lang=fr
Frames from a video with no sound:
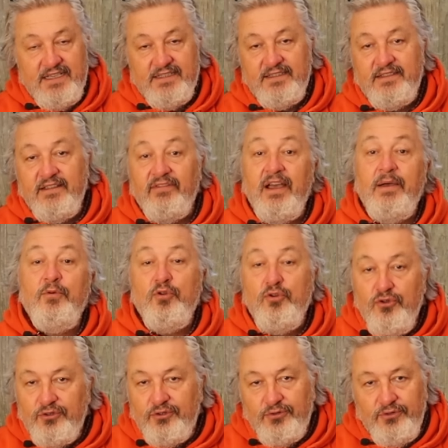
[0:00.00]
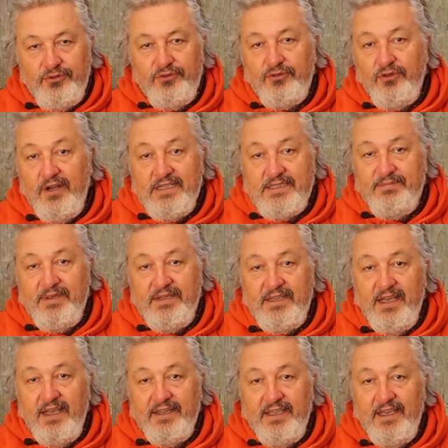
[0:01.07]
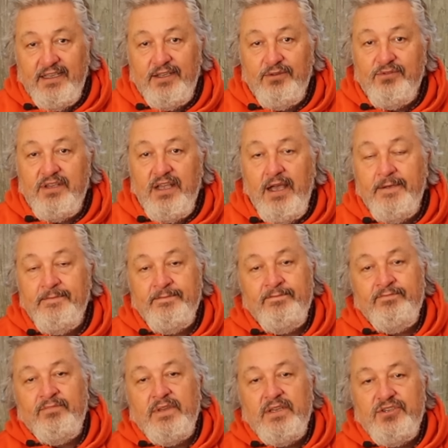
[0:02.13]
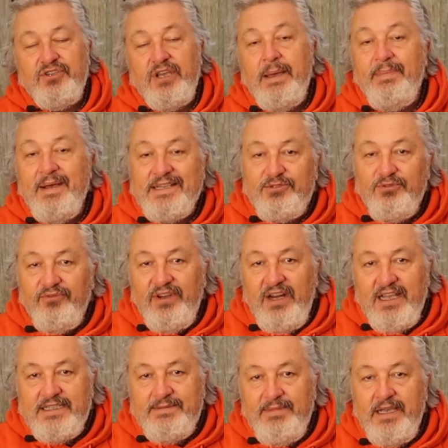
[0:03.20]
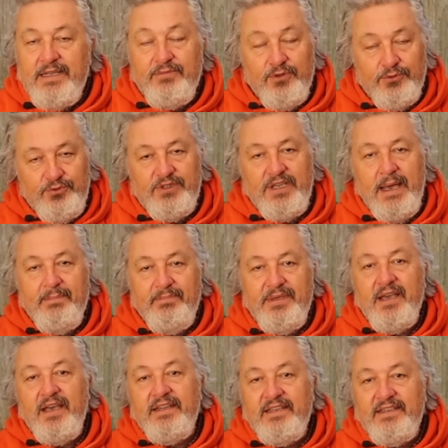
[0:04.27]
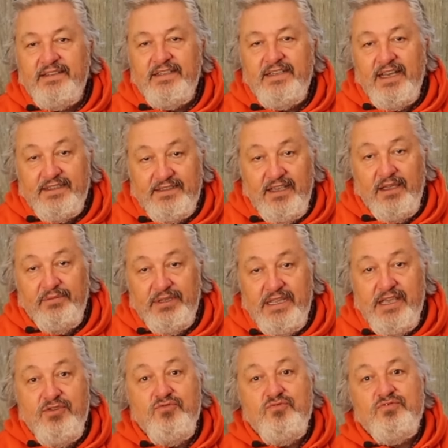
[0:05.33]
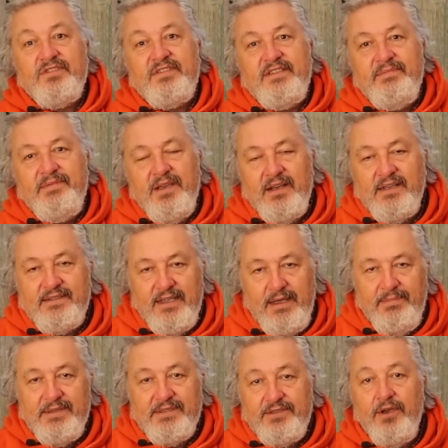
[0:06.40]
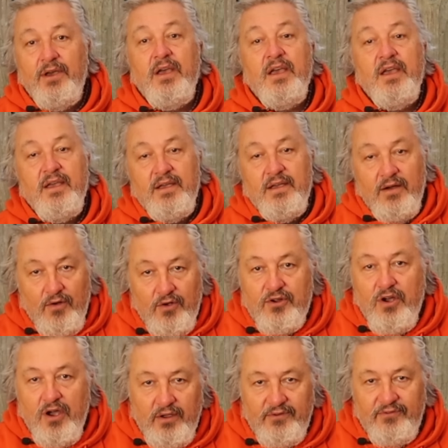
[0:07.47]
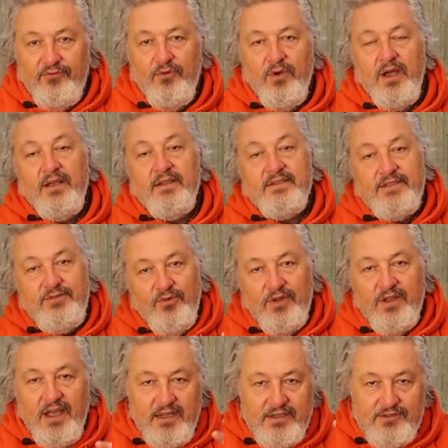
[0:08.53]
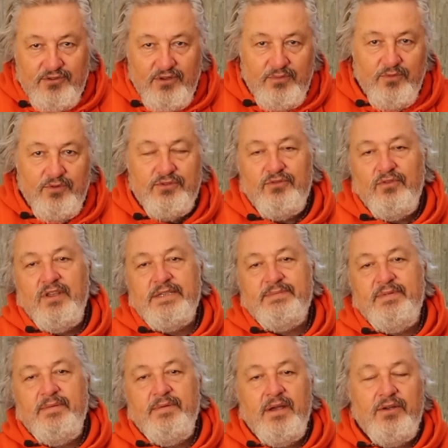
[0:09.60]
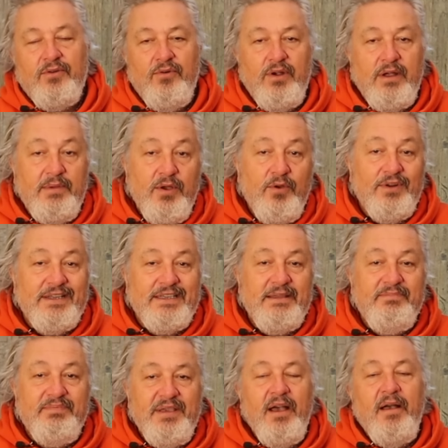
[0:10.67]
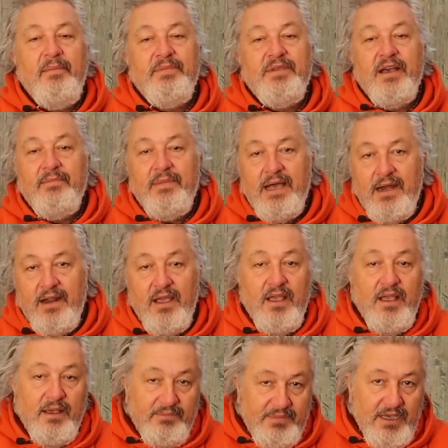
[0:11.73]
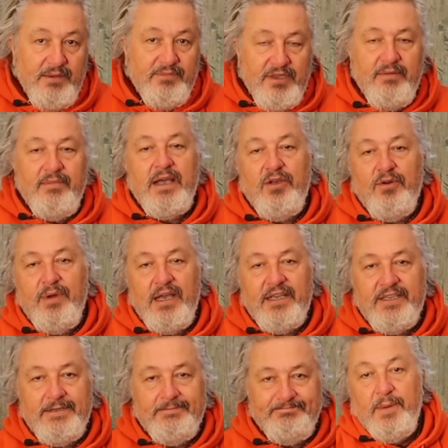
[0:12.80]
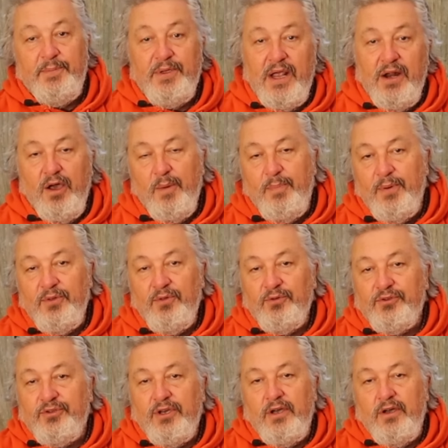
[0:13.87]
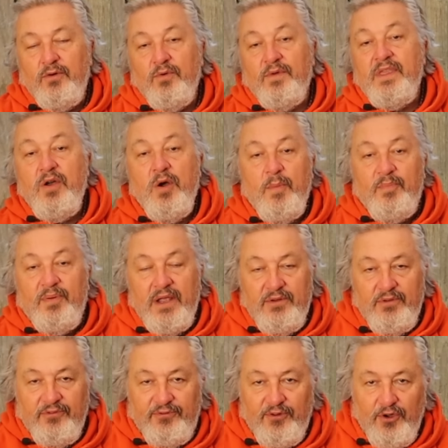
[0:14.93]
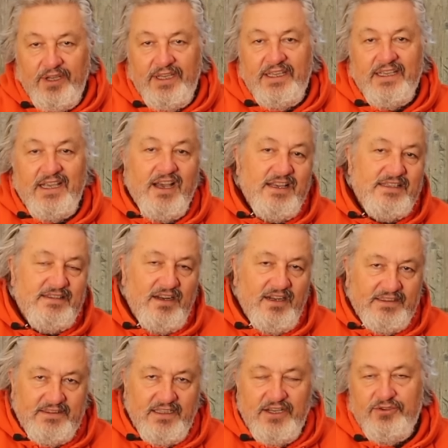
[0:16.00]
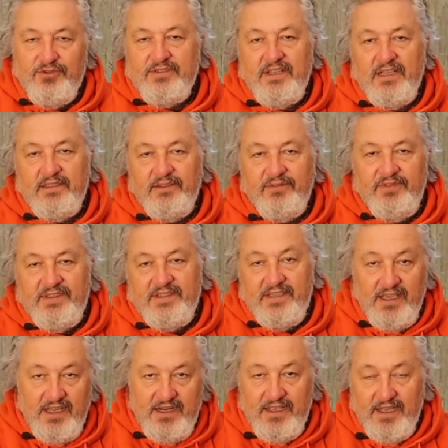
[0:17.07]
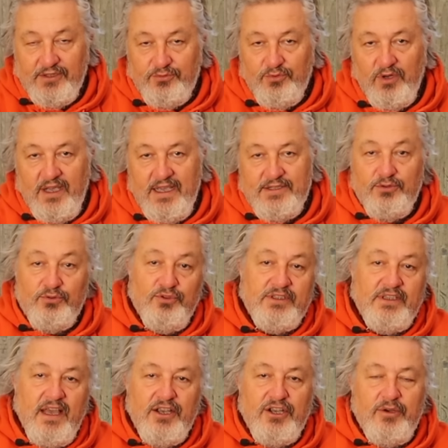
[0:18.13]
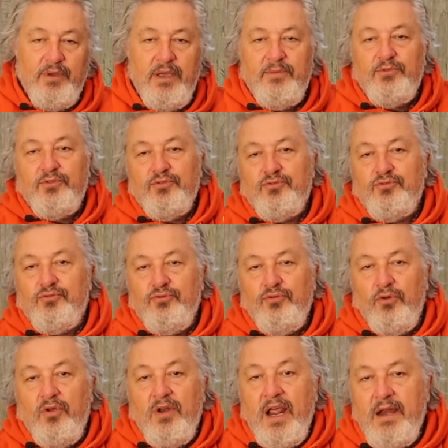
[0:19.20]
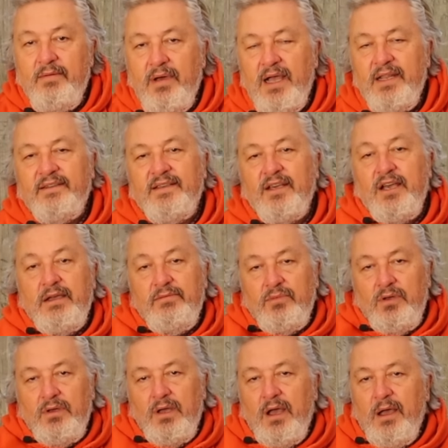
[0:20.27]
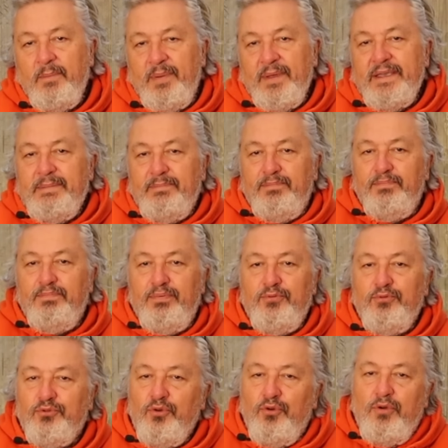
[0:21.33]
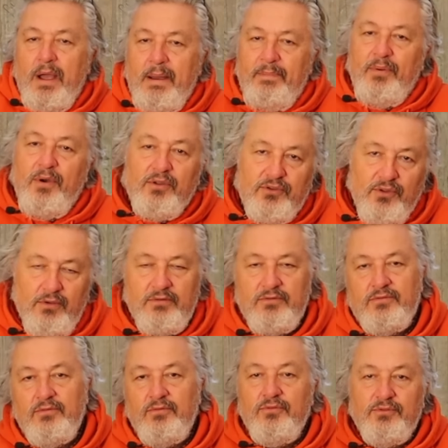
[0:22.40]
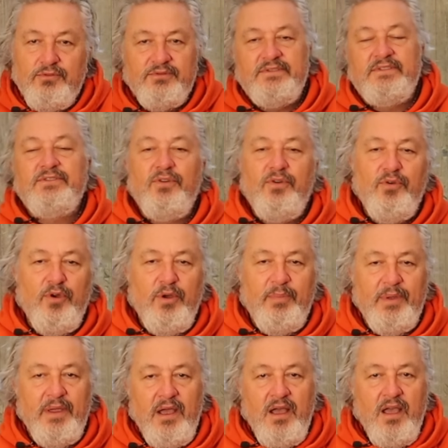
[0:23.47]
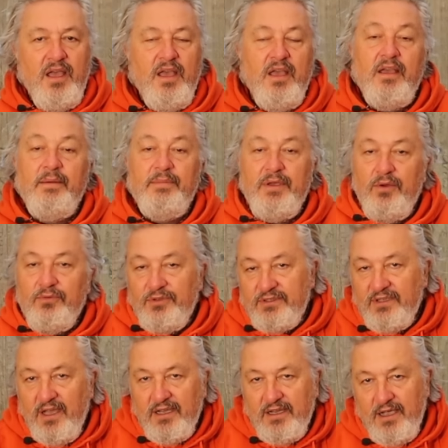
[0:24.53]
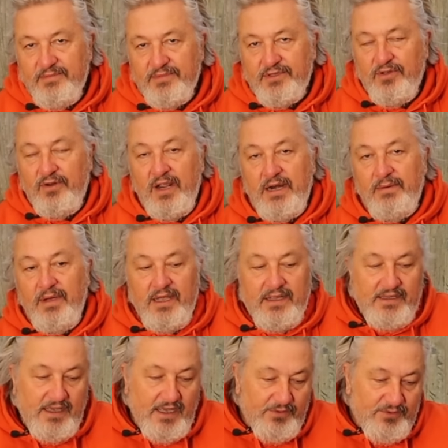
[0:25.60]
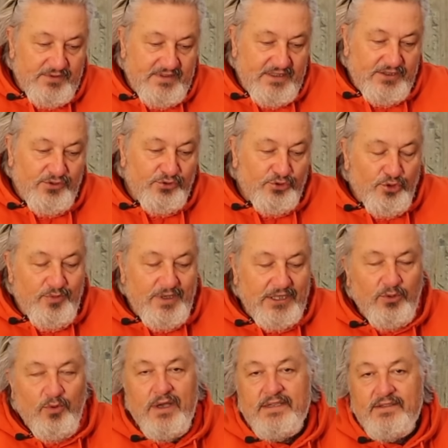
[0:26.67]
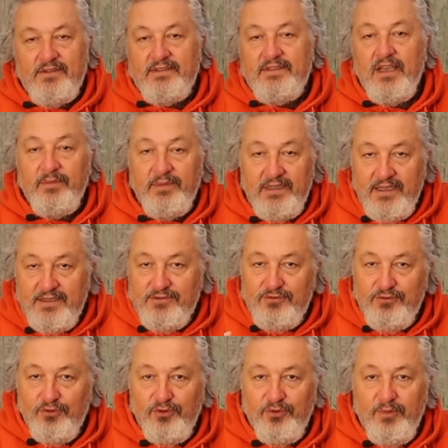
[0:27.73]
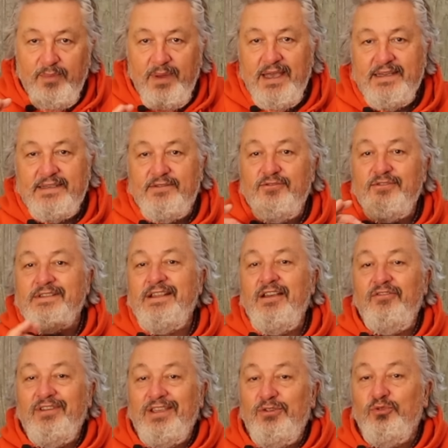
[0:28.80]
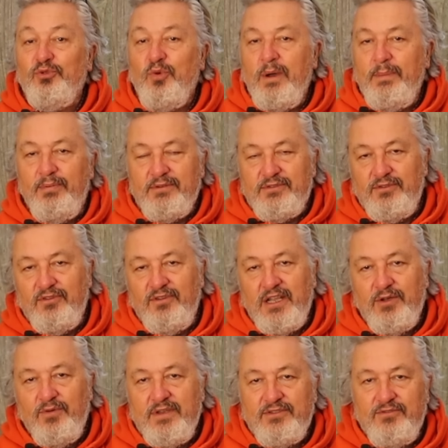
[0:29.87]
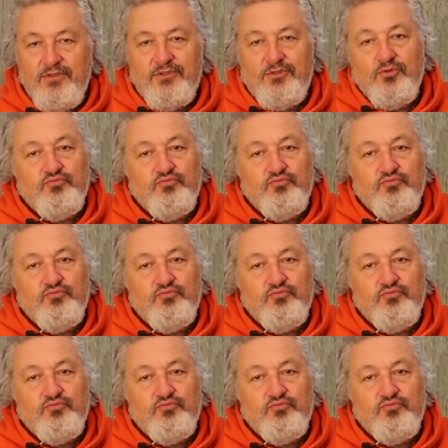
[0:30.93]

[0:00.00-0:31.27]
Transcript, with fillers: C'était vraiment le truc de la semaine dernière qui nous a, je dirais pas sauvé la semaine, mais en tout cas bien aidé à terminer aussi bien que ça parce que encore une fois, si on regarde seulement sur l'aspect macro, eh bien on était bien bien mal, bien bien mal embarqué. Et puis alors, pendant qu'on est en pleine euphorie grâce à l'intelligence artificielle et à tout le reste, on notera quand même que sur l'Allemagne, qui est quand même un pays plutôt important sur le continent européen, eh bien on notera quand même que l'Allemagne a annoncé que 2003 se terminait sur une baisse de 0,3% de la croissance.